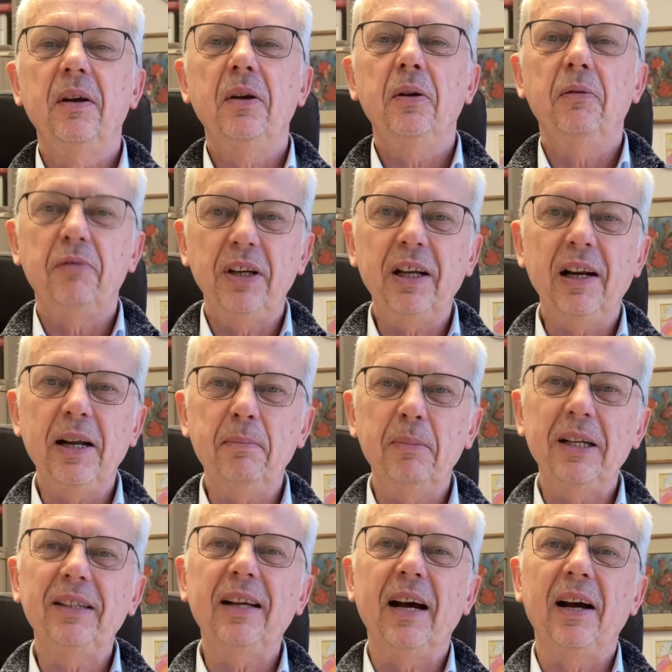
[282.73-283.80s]
Wir leben
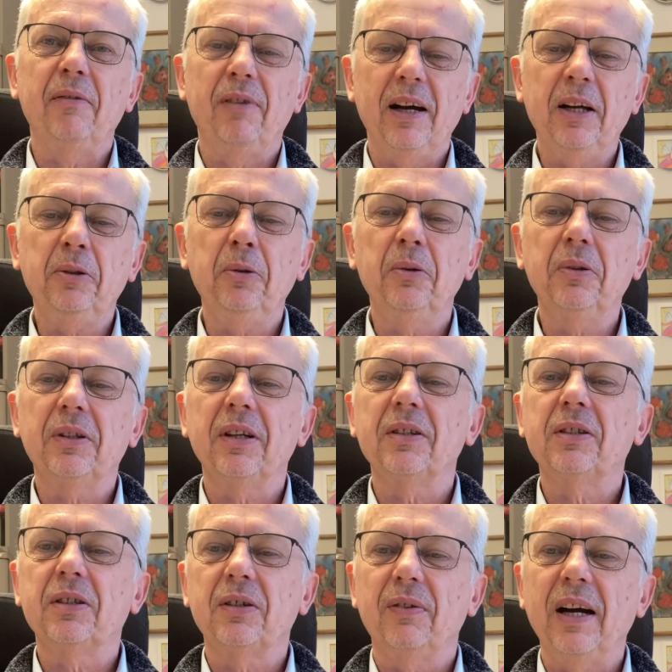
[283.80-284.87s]
in der Erwartung
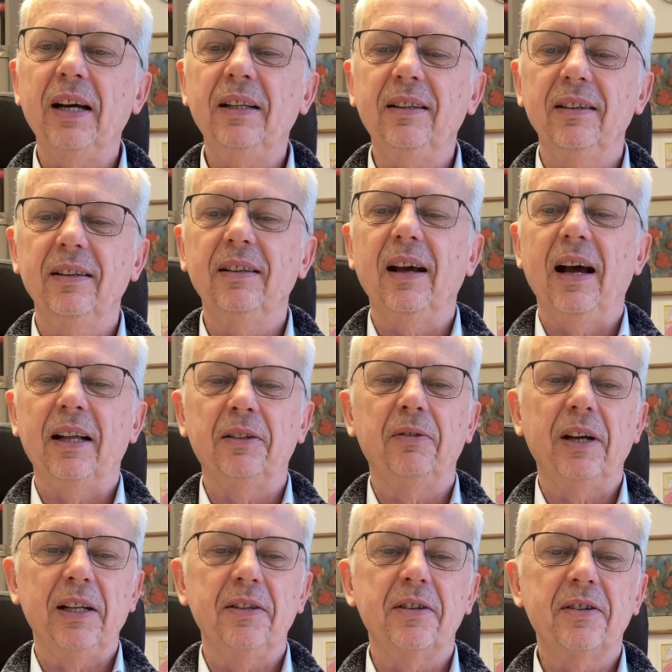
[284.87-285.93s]
des zweiten
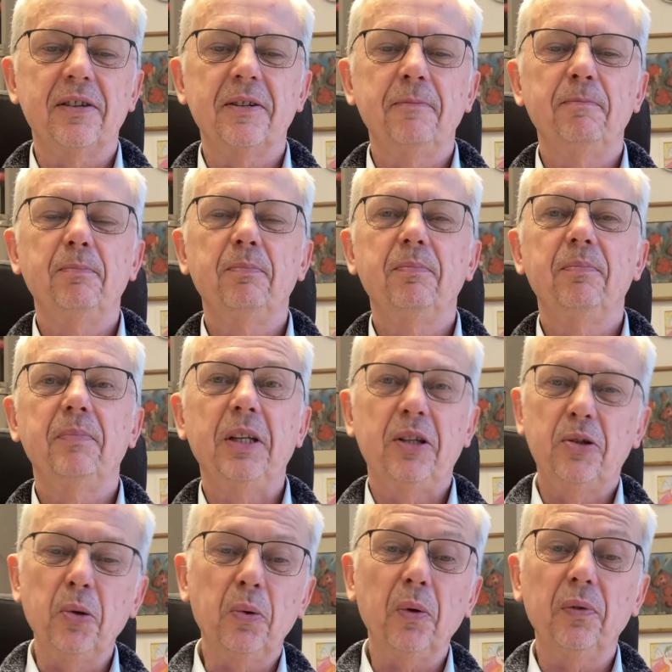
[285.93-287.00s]
Advents. Die
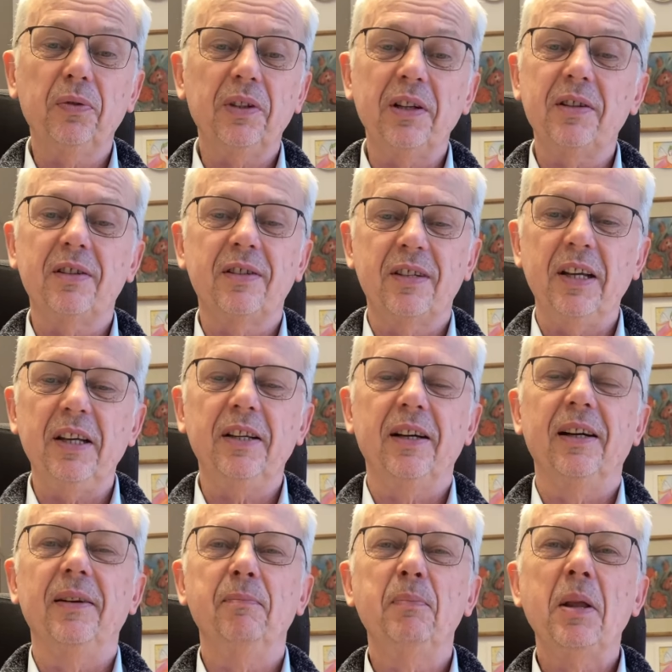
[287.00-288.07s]
Zukunft ist
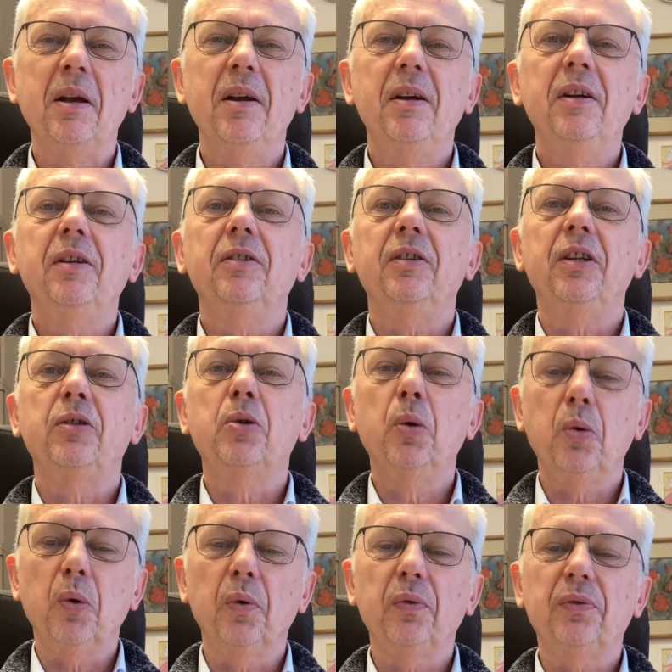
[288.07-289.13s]
sicher, die
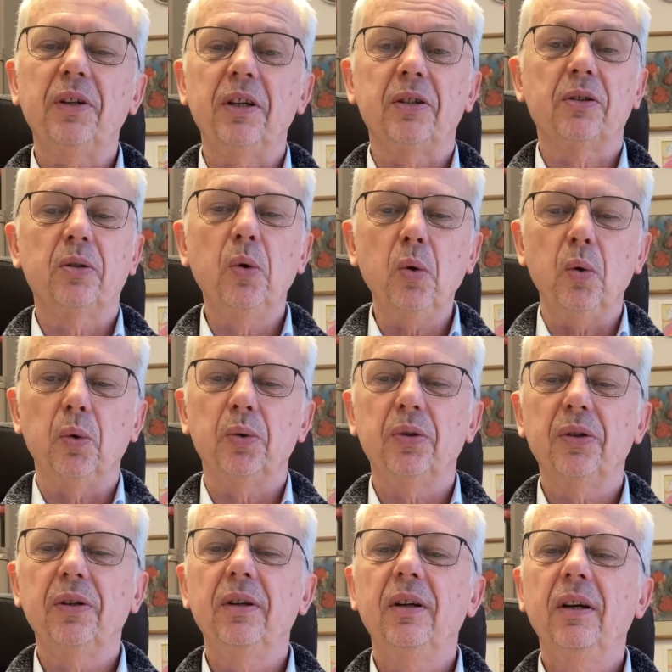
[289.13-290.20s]
Zukunft ist gut,
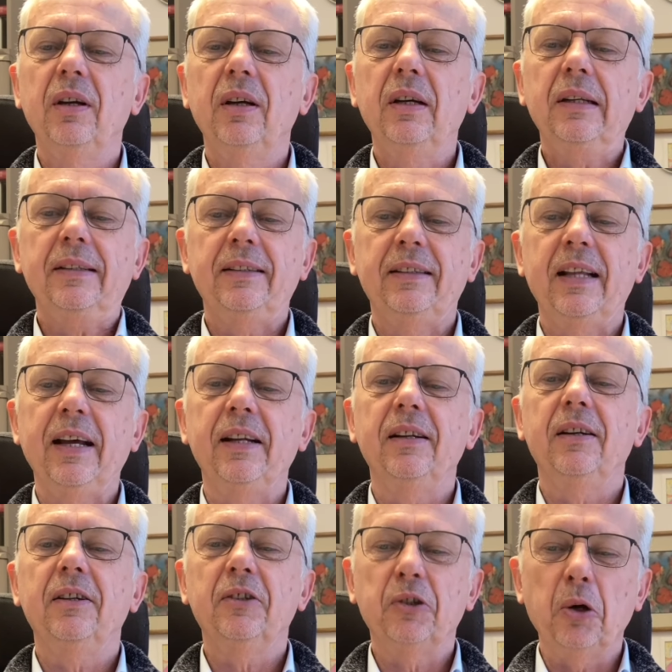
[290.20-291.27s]
denn
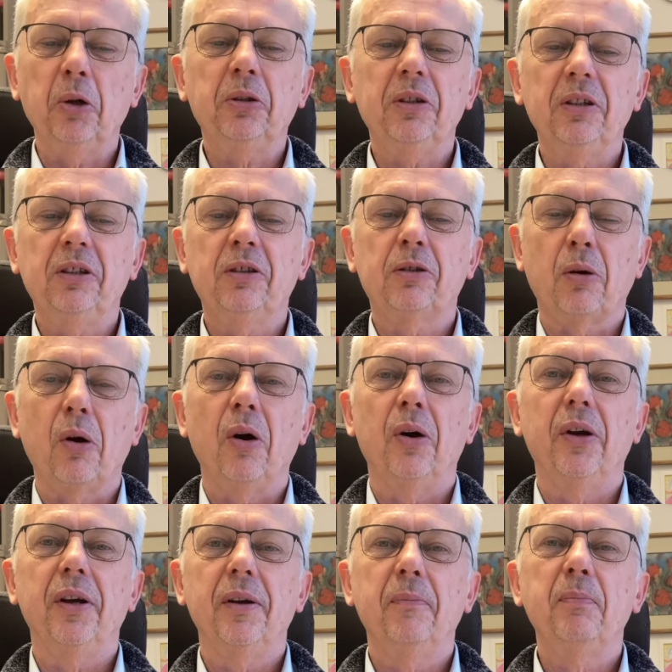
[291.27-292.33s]
Gott ist treu
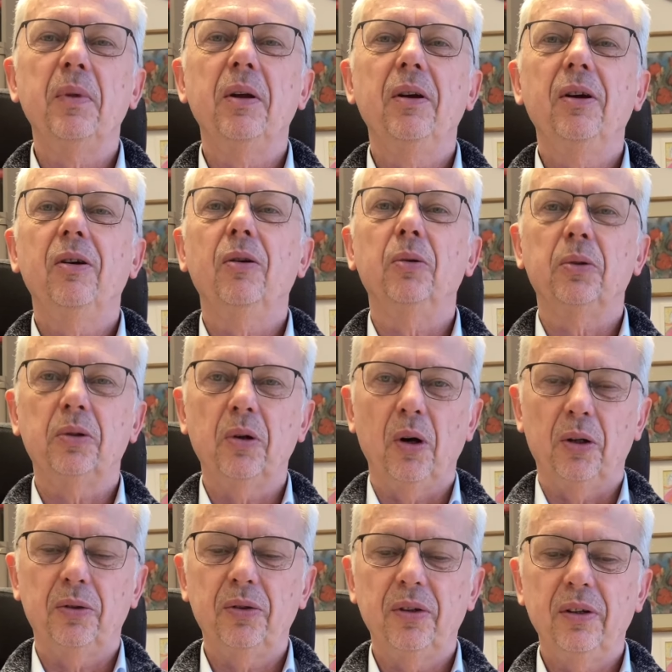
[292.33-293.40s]
und
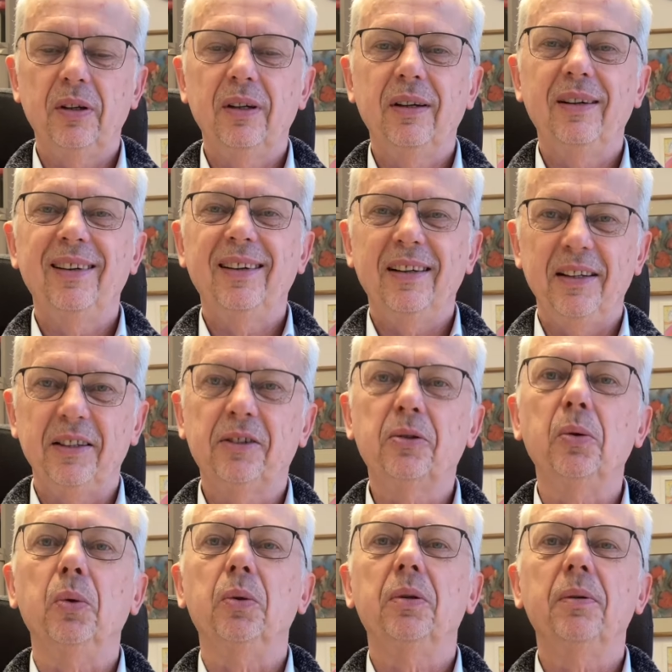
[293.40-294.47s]
Gott ist
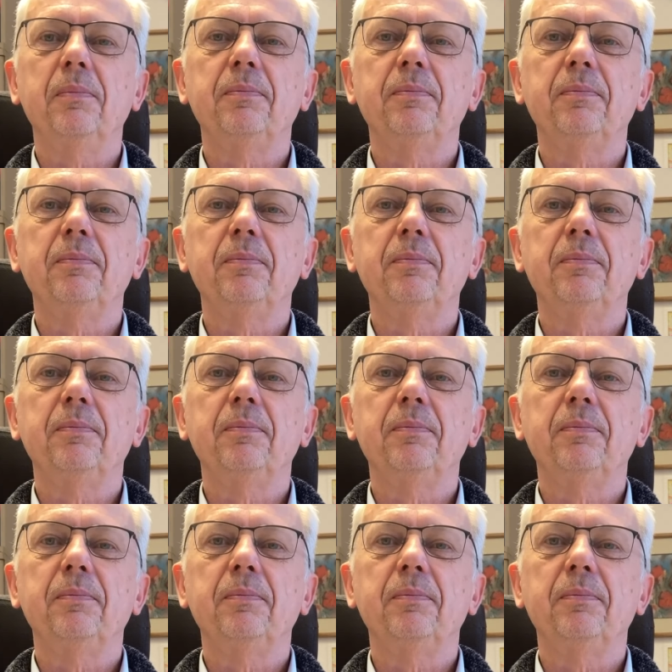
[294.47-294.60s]
gut.